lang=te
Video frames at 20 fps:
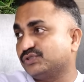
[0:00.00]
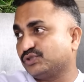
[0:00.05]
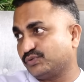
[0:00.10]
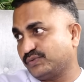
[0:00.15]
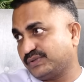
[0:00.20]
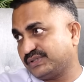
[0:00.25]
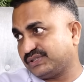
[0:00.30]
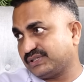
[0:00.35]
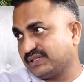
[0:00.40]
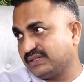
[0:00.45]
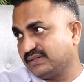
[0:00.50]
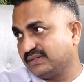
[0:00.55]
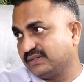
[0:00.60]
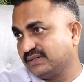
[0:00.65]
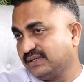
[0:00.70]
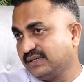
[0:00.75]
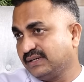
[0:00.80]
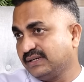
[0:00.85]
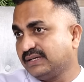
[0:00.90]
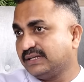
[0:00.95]
సిచ్యువేషన్
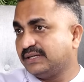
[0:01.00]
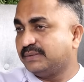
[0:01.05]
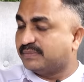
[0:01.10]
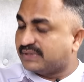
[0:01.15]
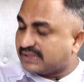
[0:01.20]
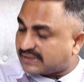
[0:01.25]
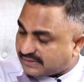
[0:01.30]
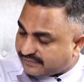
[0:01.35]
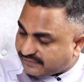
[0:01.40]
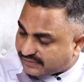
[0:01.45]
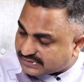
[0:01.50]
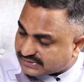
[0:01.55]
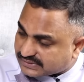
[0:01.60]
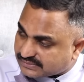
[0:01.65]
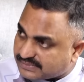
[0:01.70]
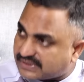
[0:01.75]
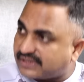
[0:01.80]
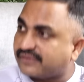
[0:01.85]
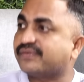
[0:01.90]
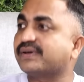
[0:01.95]
ఇమీడియట్లీ ఫస్ట్
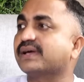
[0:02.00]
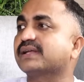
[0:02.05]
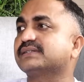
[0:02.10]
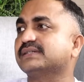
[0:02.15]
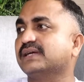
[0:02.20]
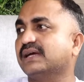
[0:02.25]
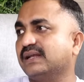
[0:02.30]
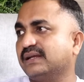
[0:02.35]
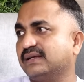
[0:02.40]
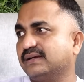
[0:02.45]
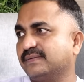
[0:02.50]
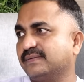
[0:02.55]
మీరు ఎఫ్ఐఆర్ చేయాలి